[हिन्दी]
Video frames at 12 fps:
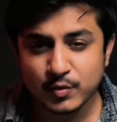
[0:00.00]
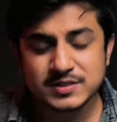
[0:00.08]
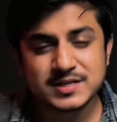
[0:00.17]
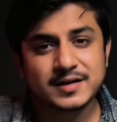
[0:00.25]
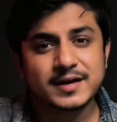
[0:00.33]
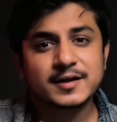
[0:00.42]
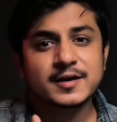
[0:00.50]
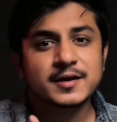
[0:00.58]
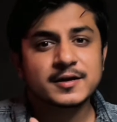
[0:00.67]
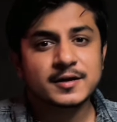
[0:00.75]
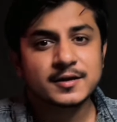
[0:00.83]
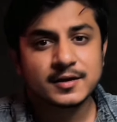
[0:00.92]
इसका
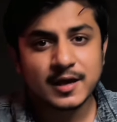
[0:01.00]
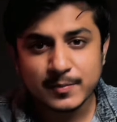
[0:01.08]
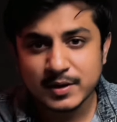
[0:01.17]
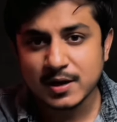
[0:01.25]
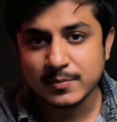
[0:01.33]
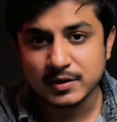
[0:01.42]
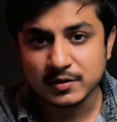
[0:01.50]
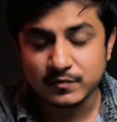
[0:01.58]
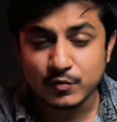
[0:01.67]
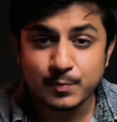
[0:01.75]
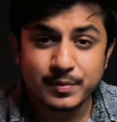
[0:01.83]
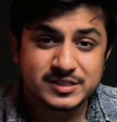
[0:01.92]
डेडिकेटेड कैमरे का बटन
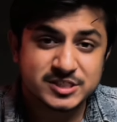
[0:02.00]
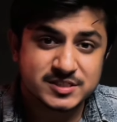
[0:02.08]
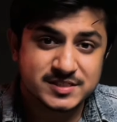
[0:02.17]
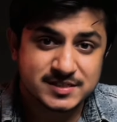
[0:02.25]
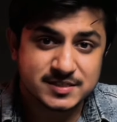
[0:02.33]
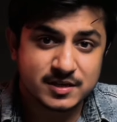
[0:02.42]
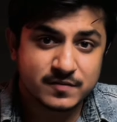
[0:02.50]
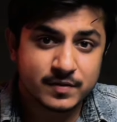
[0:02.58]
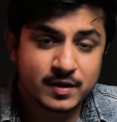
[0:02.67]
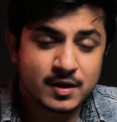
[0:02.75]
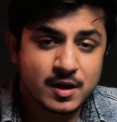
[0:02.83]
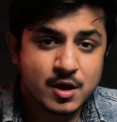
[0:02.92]
वो प्रेशर सेंसिटिव
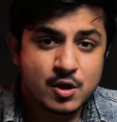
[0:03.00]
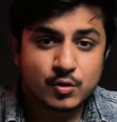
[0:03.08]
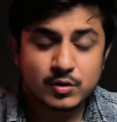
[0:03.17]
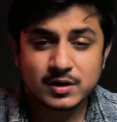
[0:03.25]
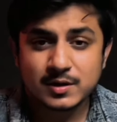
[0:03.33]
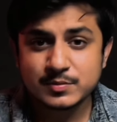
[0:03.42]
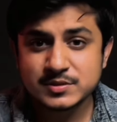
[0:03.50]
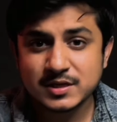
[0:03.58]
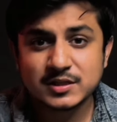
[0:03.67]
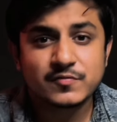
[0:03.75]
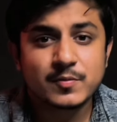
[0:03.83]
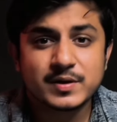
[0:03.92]
है और अगर आप उसे
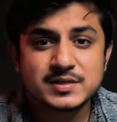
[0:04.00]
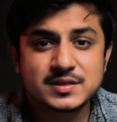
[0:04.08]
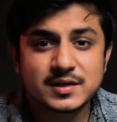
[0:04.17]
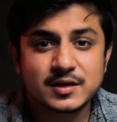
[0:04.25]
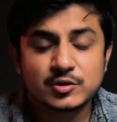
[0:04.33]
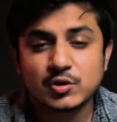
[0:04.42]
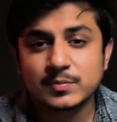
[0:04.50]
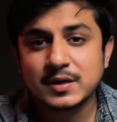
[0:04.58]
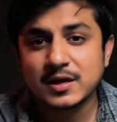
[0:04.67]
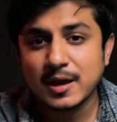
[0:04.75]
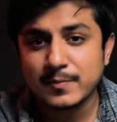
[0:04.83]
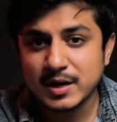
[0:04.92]
एक दफ़ा प्रेस करेंगे तो आपकी
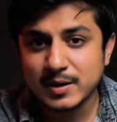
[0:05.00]
कैमरा